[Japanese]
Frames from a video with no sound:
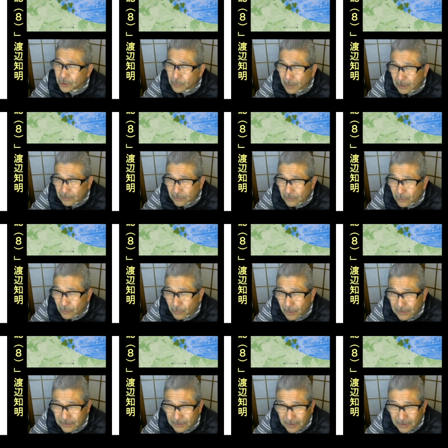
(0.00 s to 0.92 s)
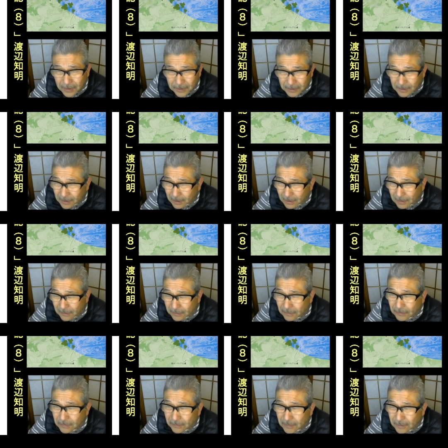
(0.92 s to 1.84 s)
ばくの煩いかあ
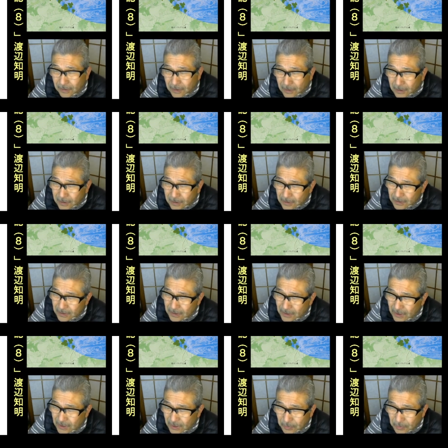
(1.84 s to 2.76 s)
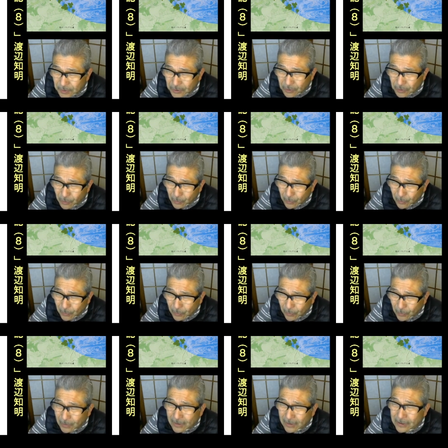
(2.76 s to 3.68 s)
る積むとこ
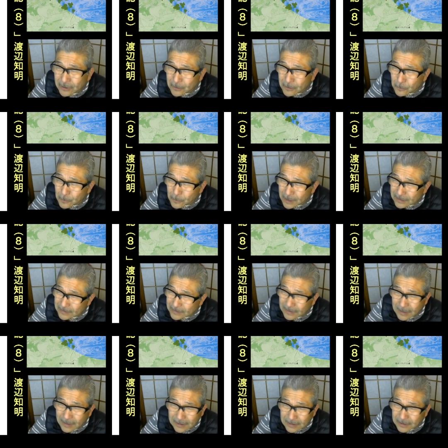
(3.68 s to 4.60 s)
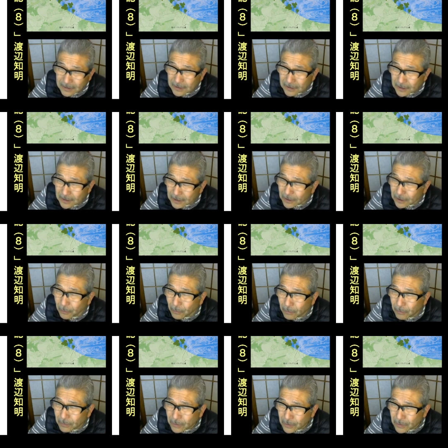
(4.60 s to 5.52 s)
ろわずかに2両
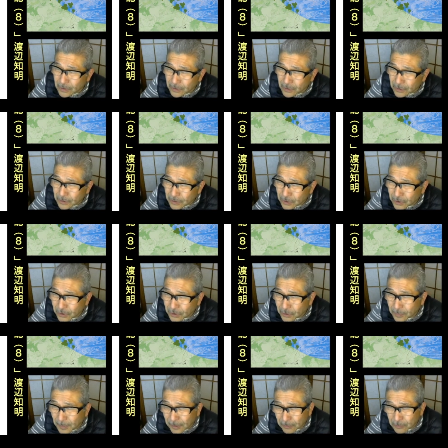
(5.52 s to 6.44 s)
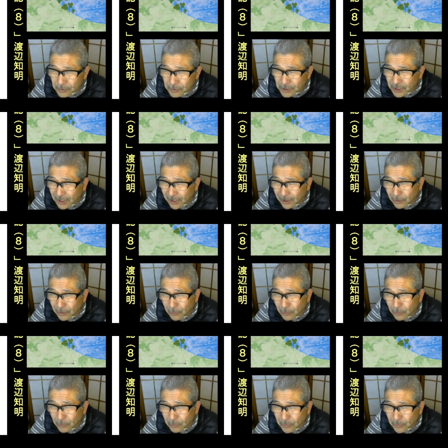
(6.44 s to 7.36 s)
車の力
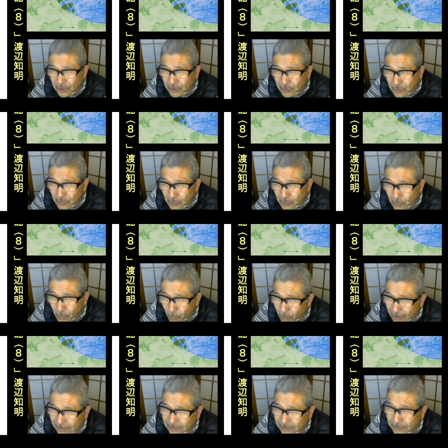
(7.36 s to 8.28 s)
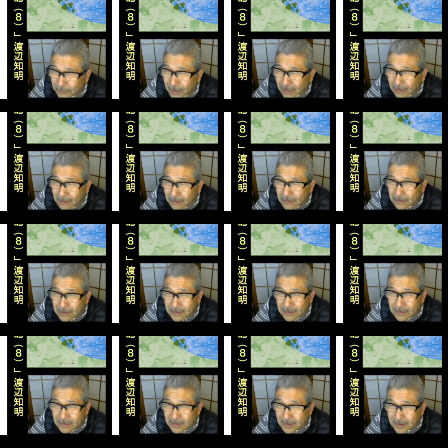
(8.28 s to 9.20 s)
を報うほかには
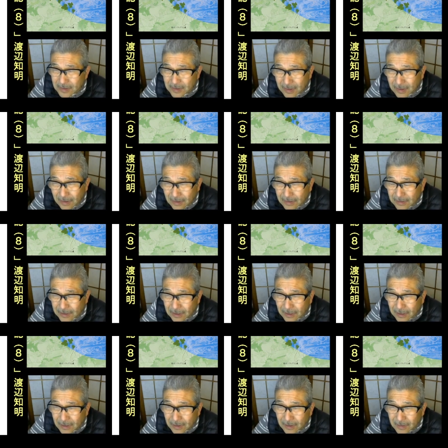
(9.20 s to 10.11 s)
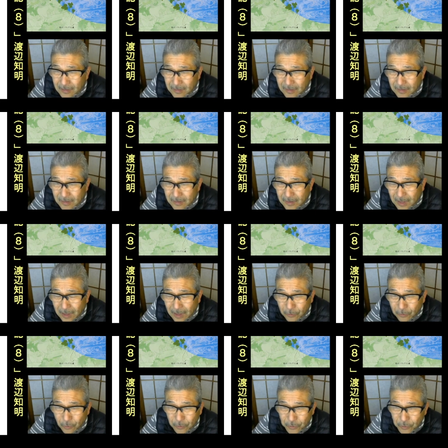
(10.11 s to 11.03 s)
さらに他
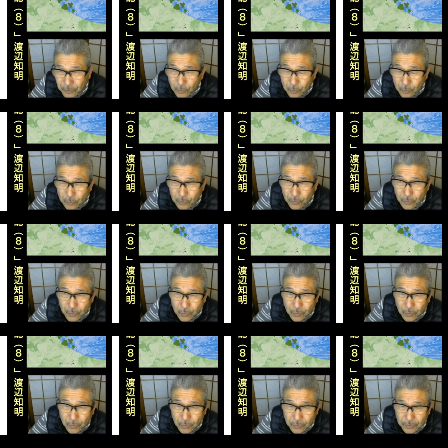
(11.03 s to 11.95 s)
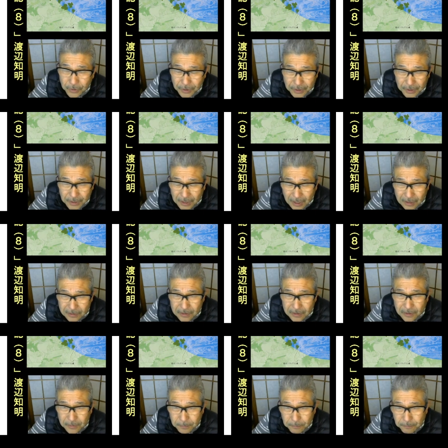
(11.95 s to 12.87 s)
の用途をいら
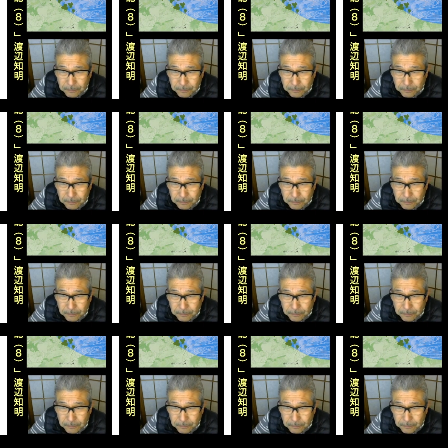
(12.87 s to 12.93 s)
ず。